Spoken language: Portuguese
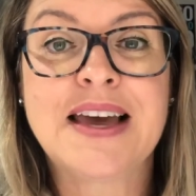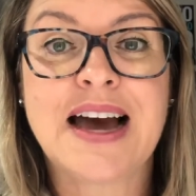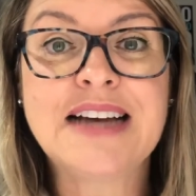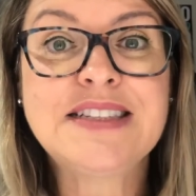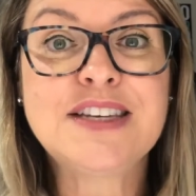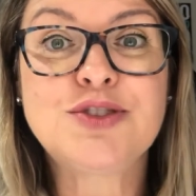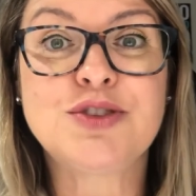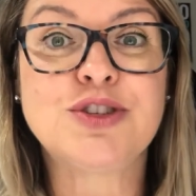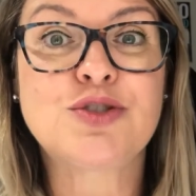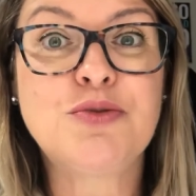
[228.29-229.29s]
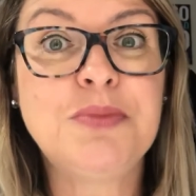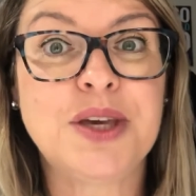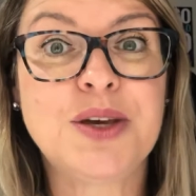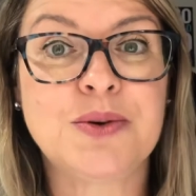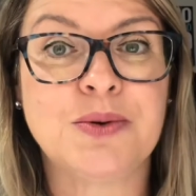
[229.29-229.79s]
As sessões
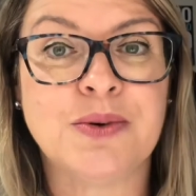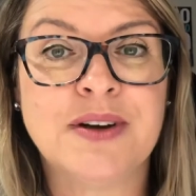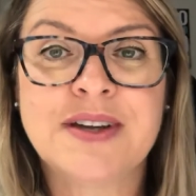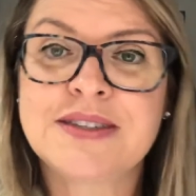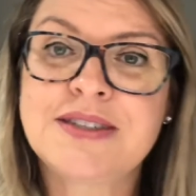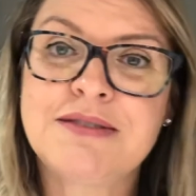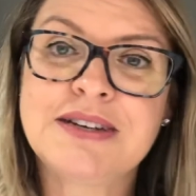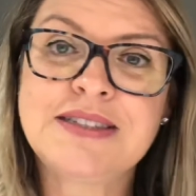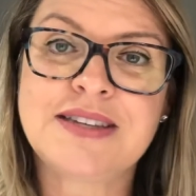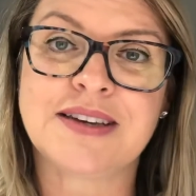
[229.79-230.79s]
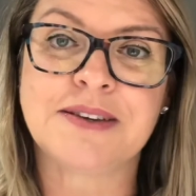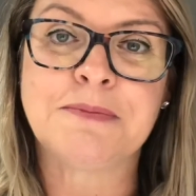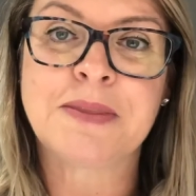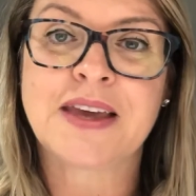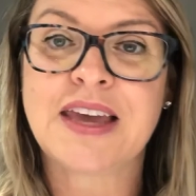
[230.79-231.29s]
comigo são assim:
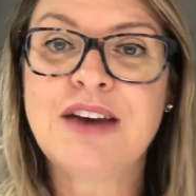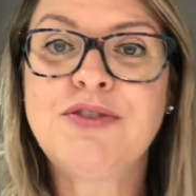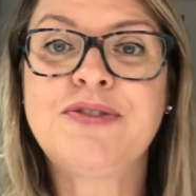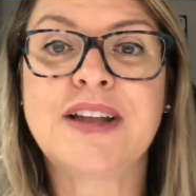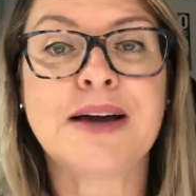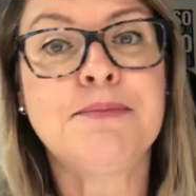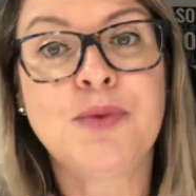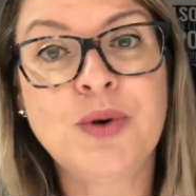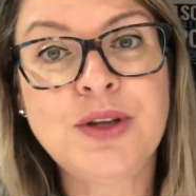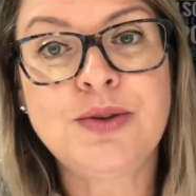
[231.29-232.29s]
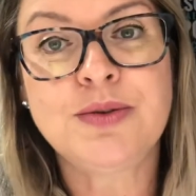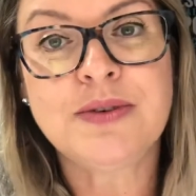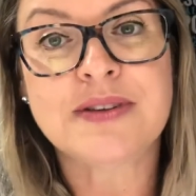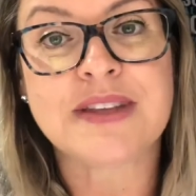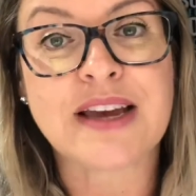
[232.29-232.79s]
eu vou falar muito,
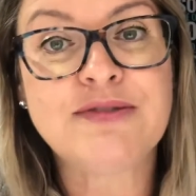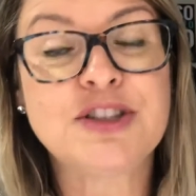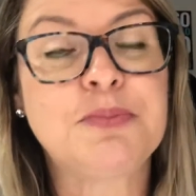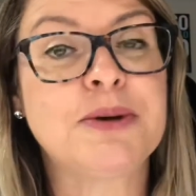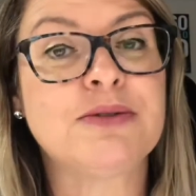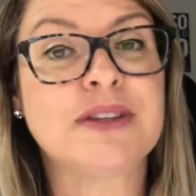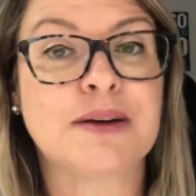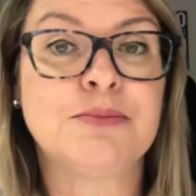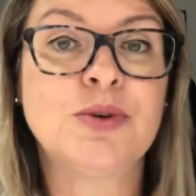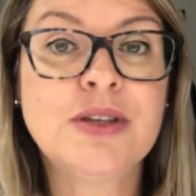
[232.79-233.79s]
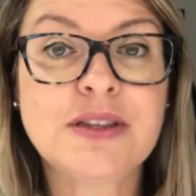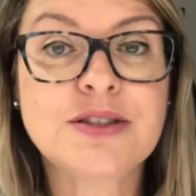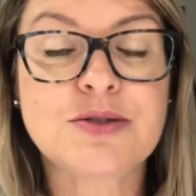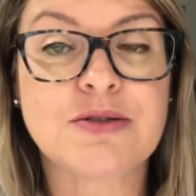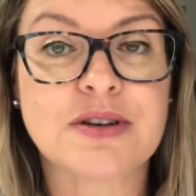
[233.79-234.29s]
né? Vou te perguntar
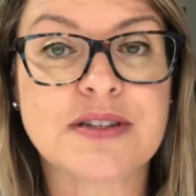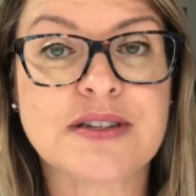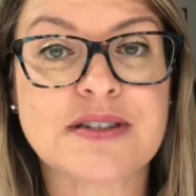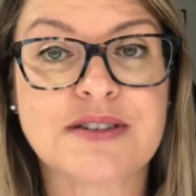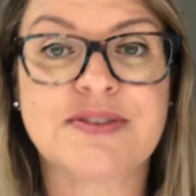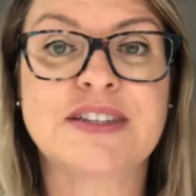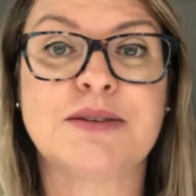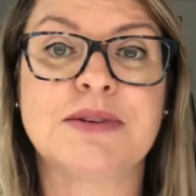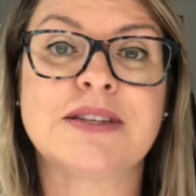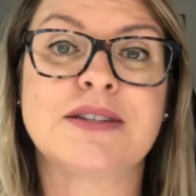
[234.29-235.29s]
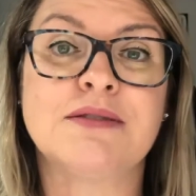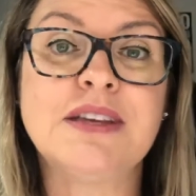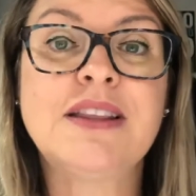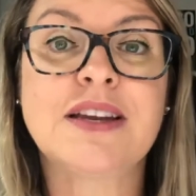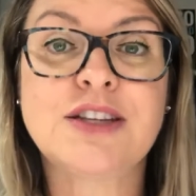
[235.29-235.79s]
muitas coisas. Vai ser uma sessão
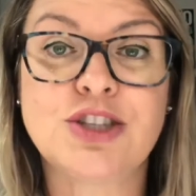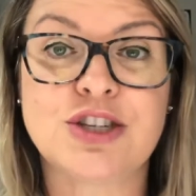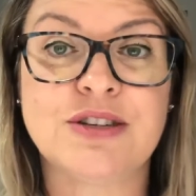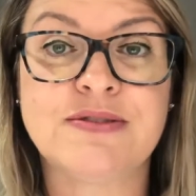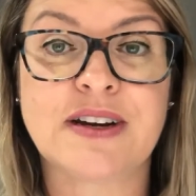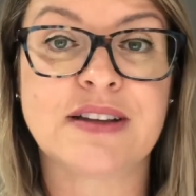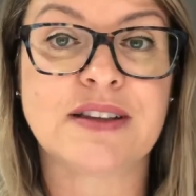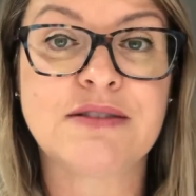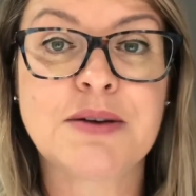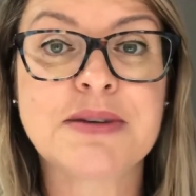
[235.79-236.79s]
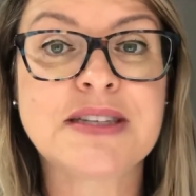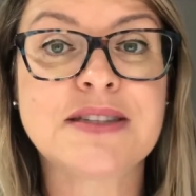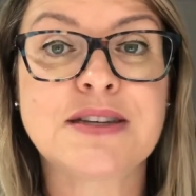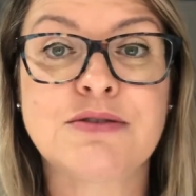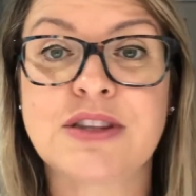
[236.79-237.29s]
interativa, ela não é uma
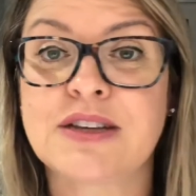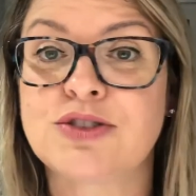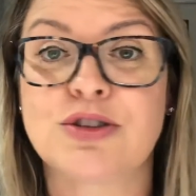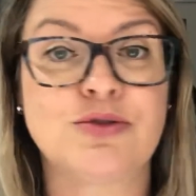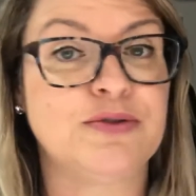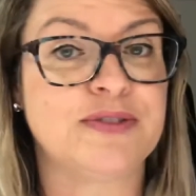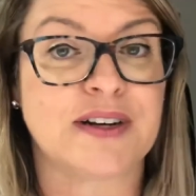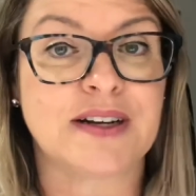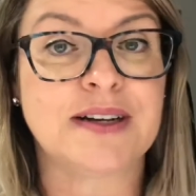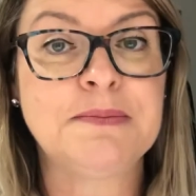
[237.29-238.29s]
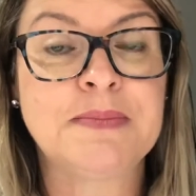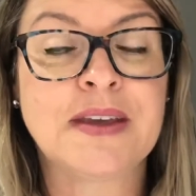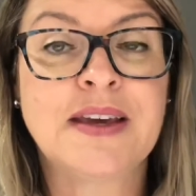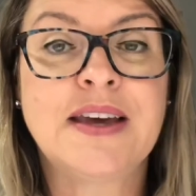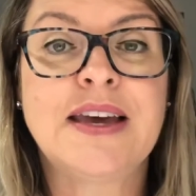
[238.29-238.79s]
sessão onde é que só tu fala.
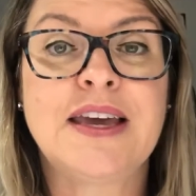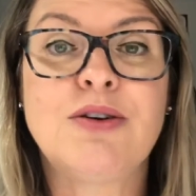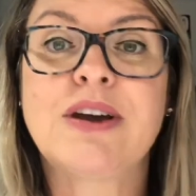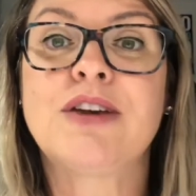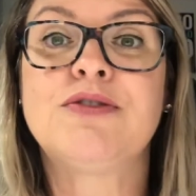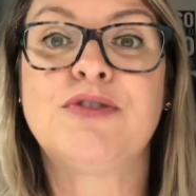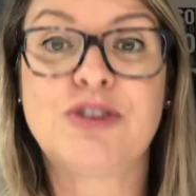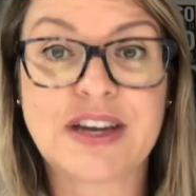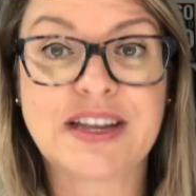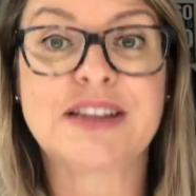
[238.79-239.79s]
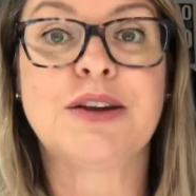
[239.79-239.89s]
Eu quero, vou querer te